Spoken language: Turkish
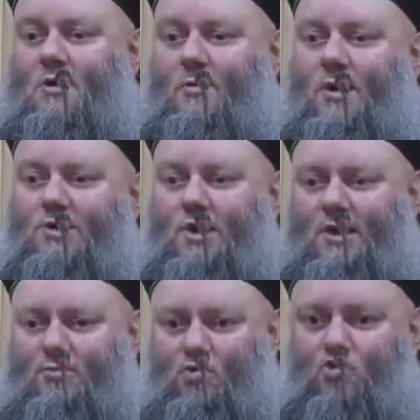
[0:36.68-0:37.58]
Namaz
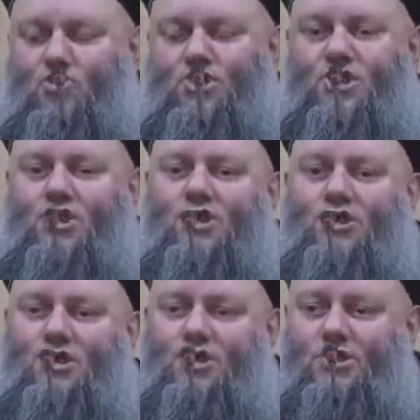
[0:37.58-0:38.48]
en büyük
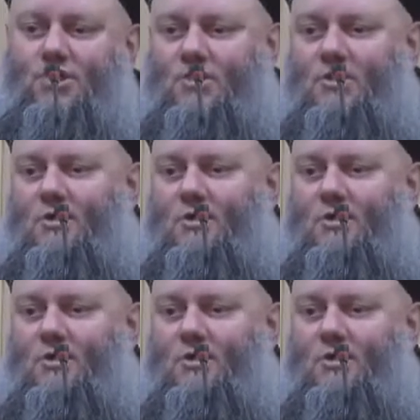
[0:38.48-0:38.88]
zikirdir.